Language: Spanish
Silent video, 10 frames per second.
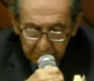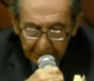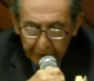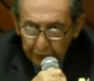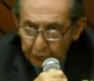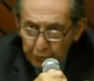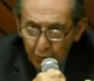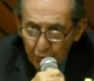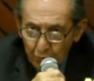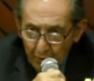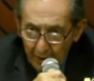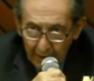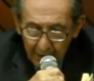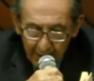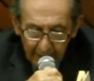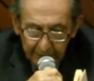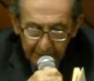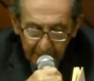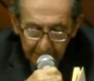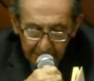Pero nunca ha
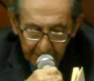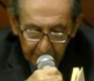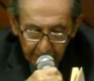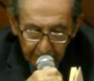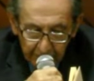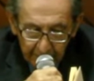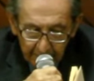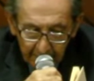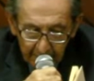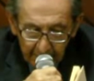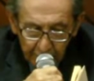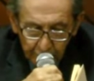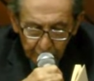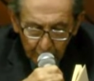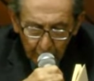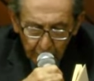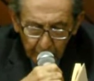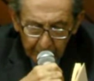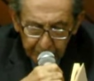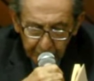de abrirse,
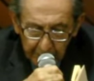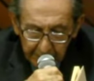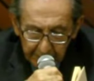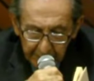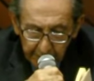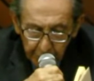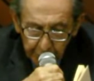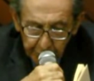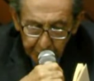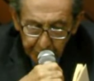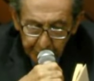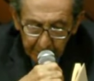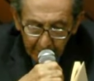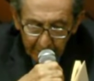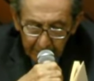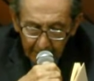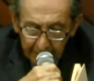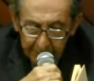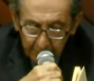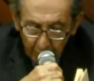todo a su alrededor
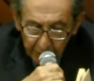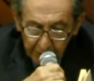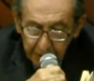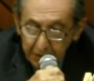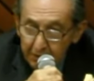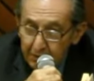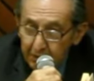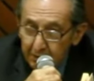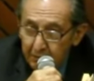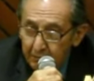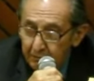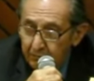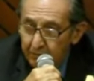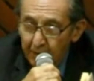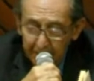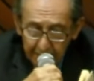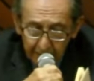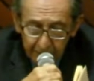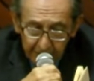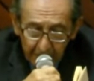ha de morir si
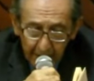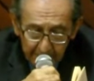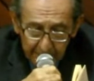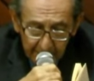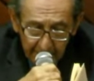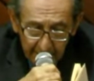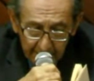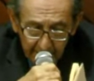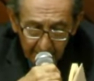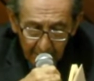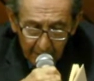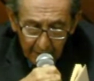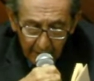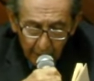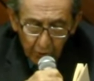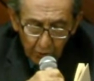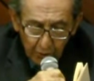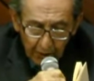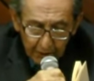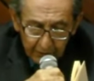ella se abre.
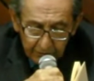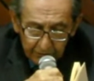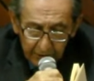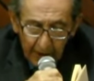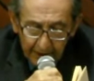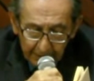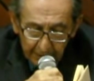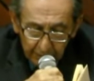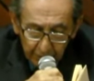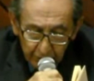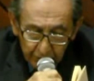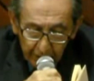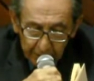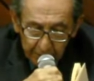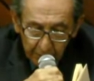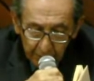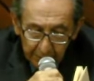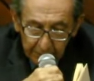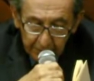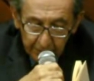Agujas, cardos, ha de
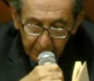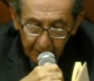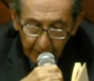volverse el